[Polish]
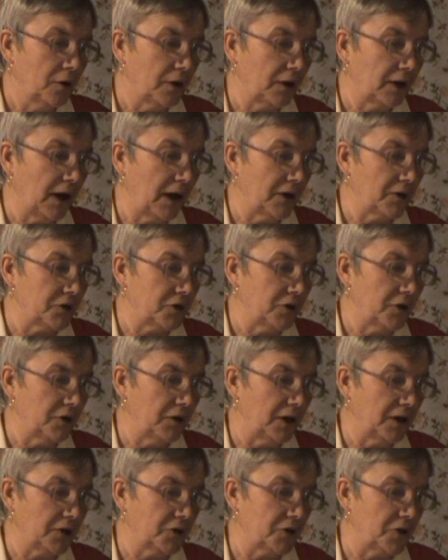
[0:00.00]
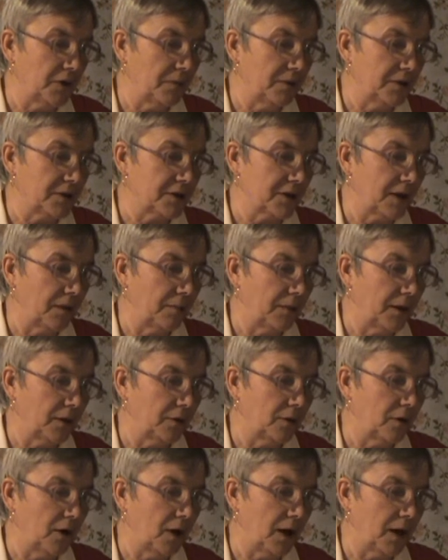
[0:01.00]
każdy na siebie
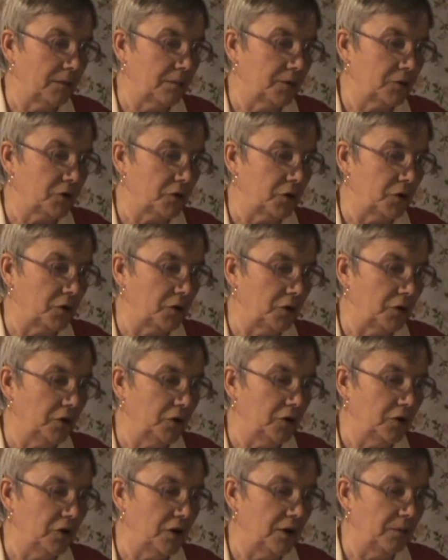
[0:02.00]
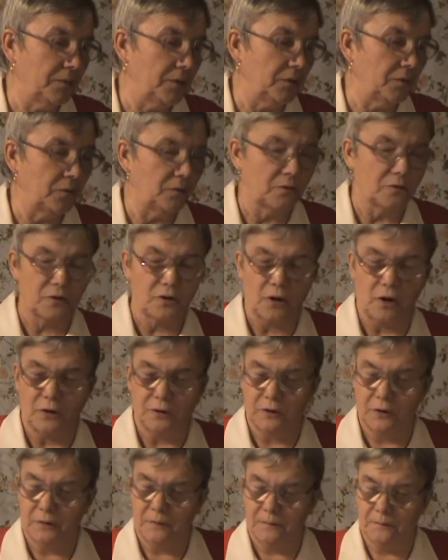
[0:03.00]
samego, abyś i ty nie był
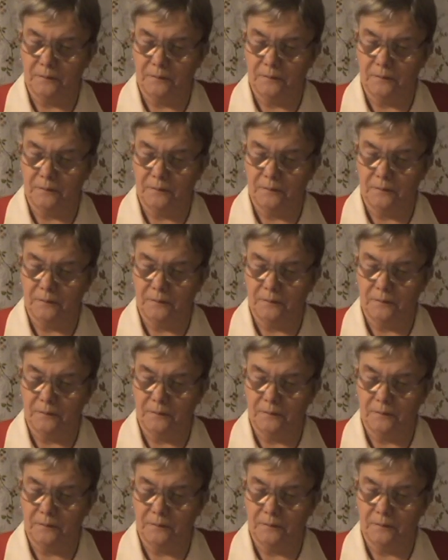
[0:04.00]
kuszony.